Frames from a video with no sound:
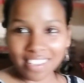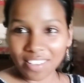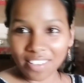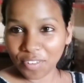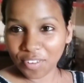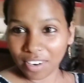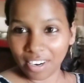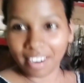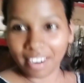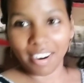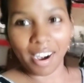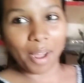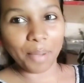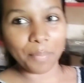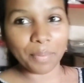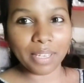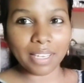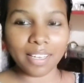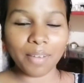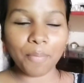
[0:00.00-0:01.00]

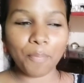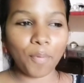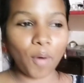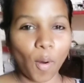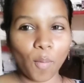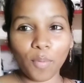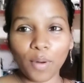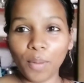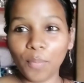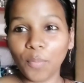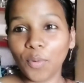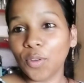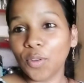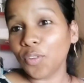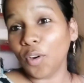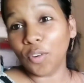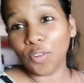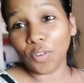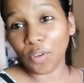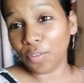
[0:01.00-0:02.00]
इंस्टाग्राम की प्रॉब्लम को
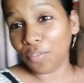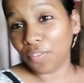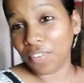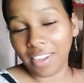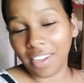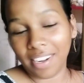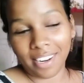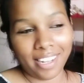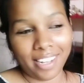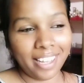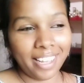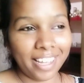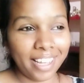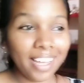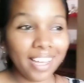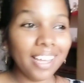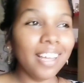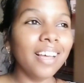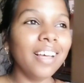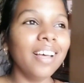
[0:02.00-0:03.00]
शॉर्ट ऑफ करा है
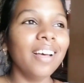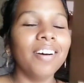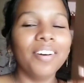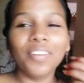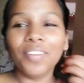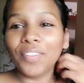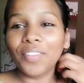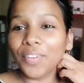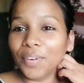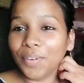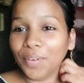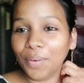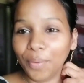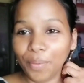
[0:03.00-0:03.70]
तो